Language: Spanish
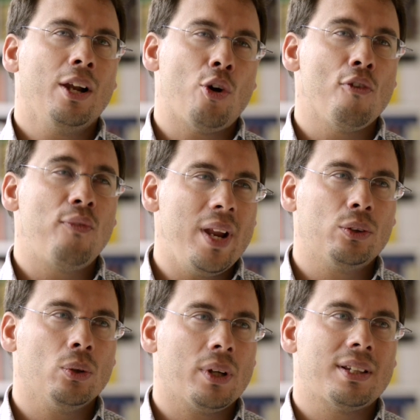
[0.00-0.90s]
El
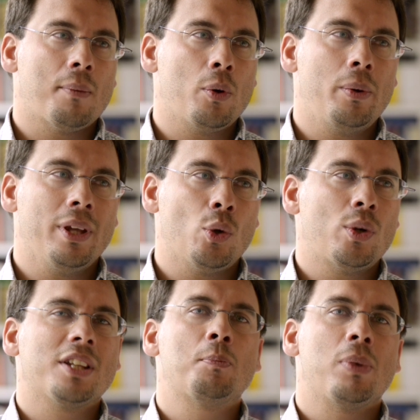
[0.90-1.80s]
conflicto que estamos viviendo es
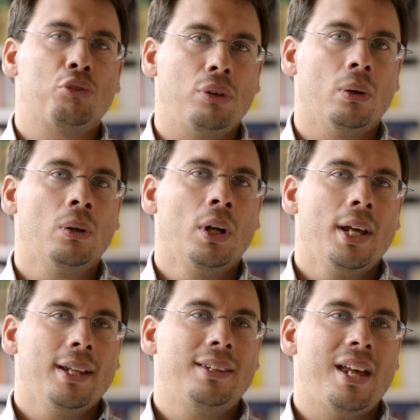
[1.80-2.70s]
una expresión
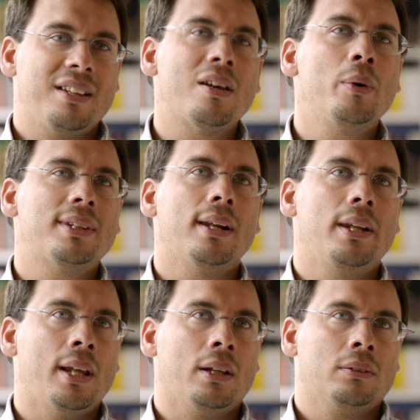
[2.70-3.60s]
de esa
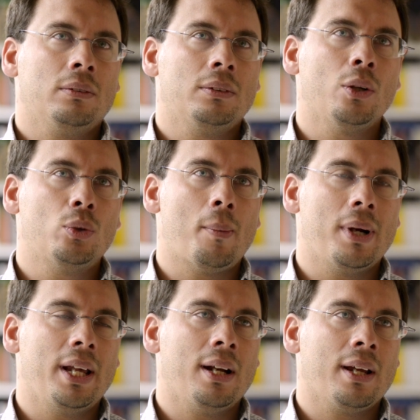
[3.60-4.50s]
vitalidad, de alguna
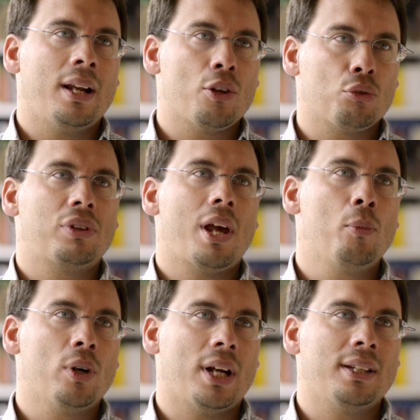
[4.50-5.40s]
manera, que la sociedad
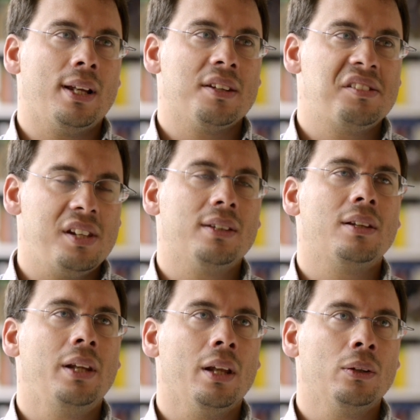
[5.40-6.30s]
democrática sigue
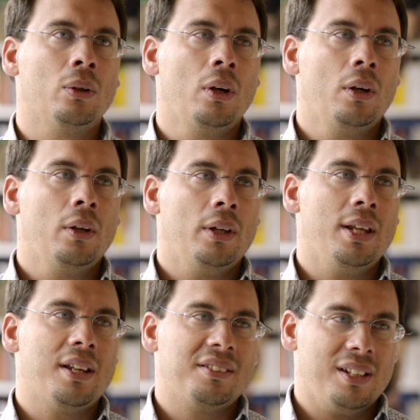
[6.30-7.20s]
teniendo
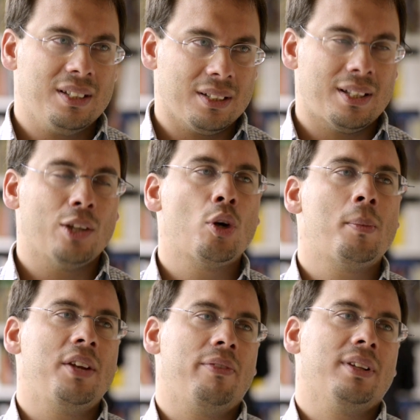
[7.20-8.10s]
y que sigue tratando de
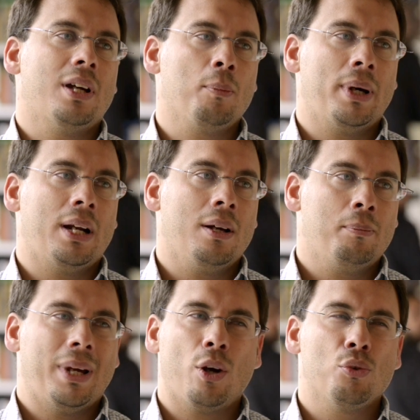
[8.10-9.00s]
manifestar para,
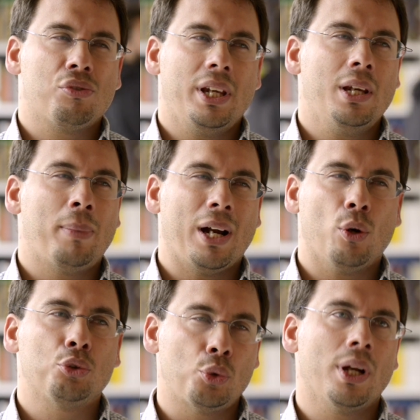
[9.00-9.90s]
para conseguir, para
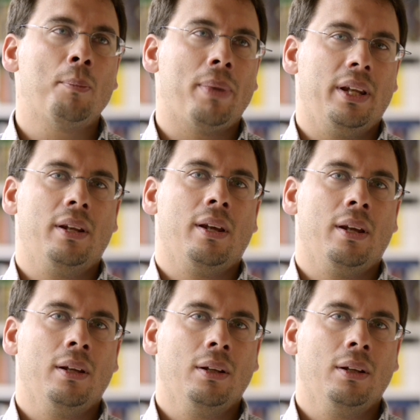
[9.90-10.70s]
construir el país que,